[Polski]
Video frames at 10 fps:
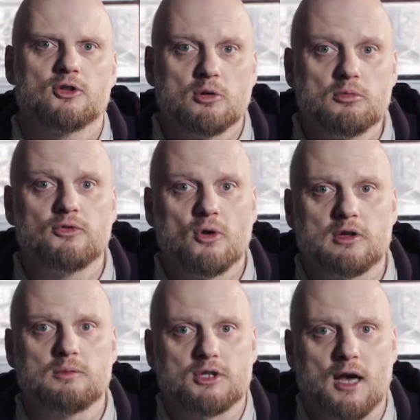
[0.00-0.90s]
to mówi o
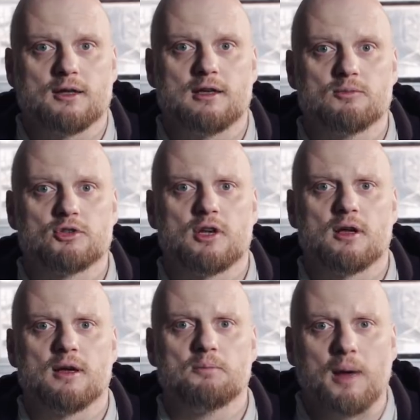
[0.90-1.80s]
kimś takim,
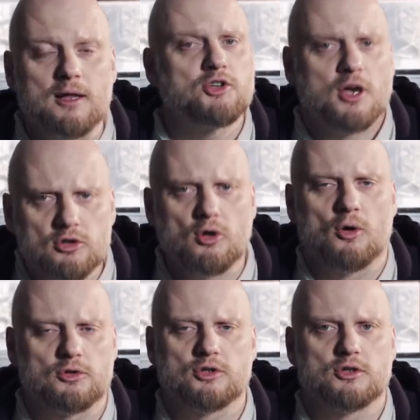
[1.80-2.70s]
że będzie
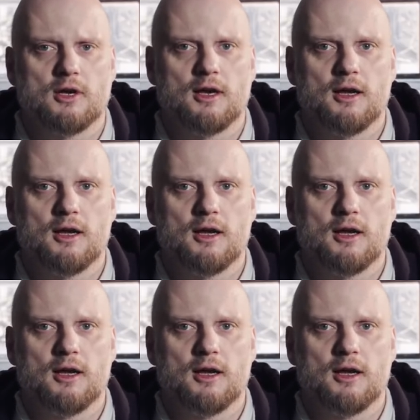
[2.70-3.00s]
ktoś,